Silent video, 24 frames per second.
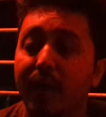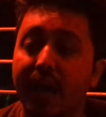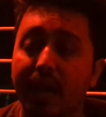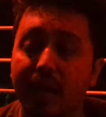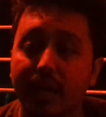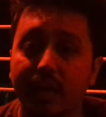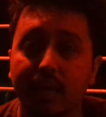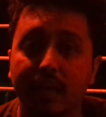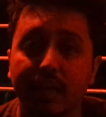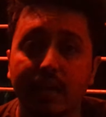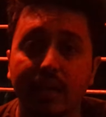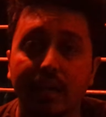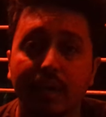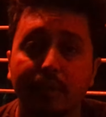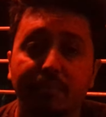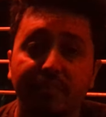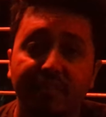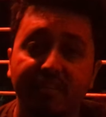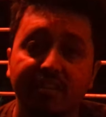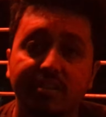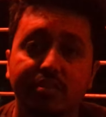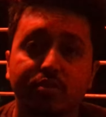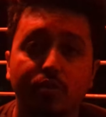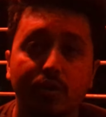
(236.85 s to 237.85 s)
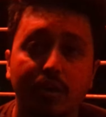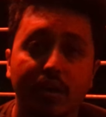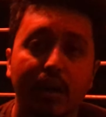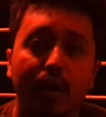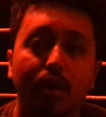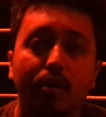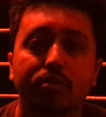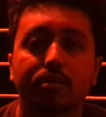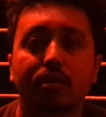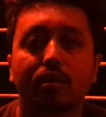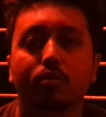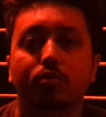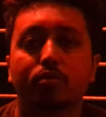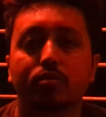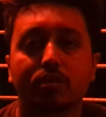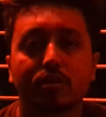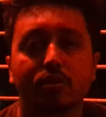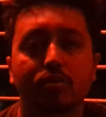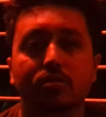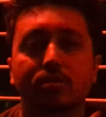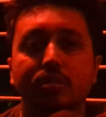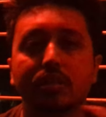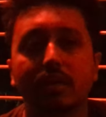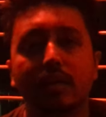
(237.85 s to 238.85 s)
ব্যাগ দেখে ফ্রেশ হয়ে খাওয়া দাওয়া
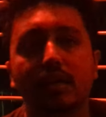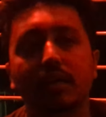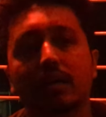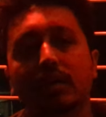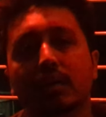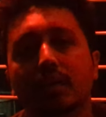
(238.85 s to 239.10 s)
করতে করতে